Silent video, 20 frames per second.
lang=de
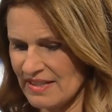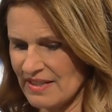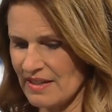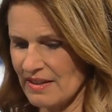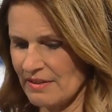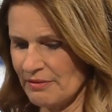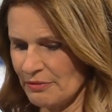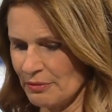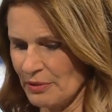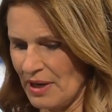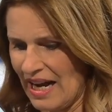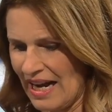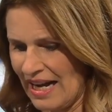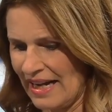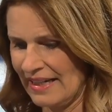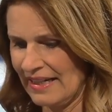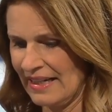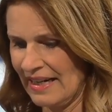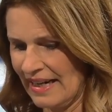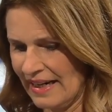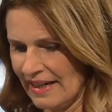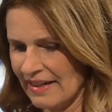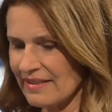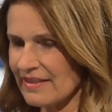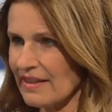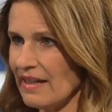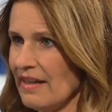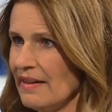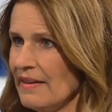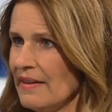Wasser für einen
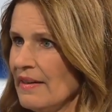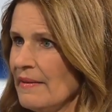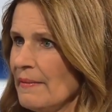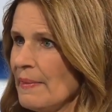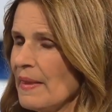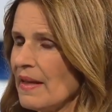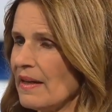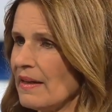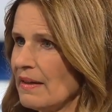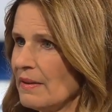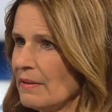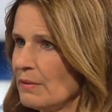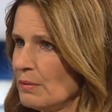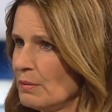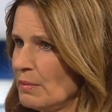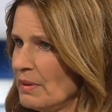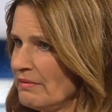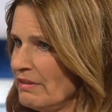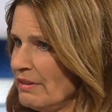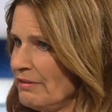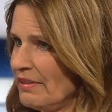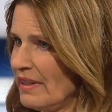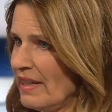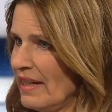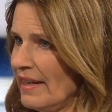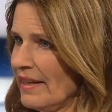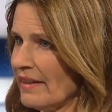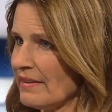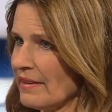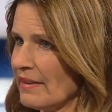Hektar. Ja. Äh, über wie
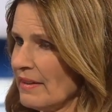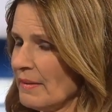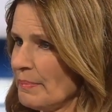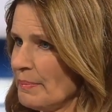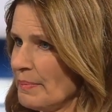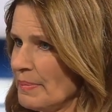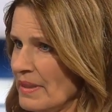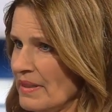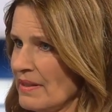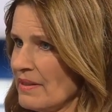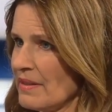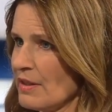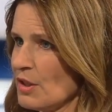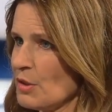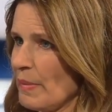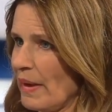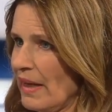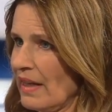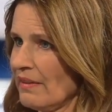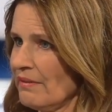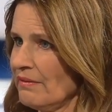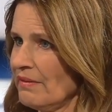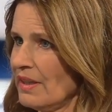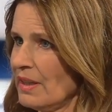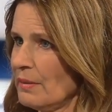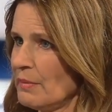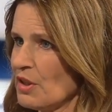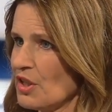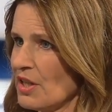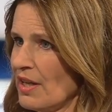viele Hektar Piste sprechen wir,
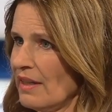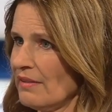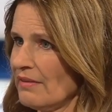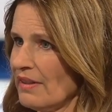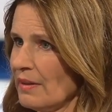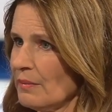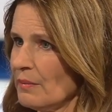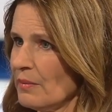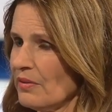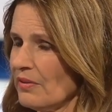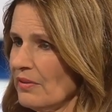die beschneit werden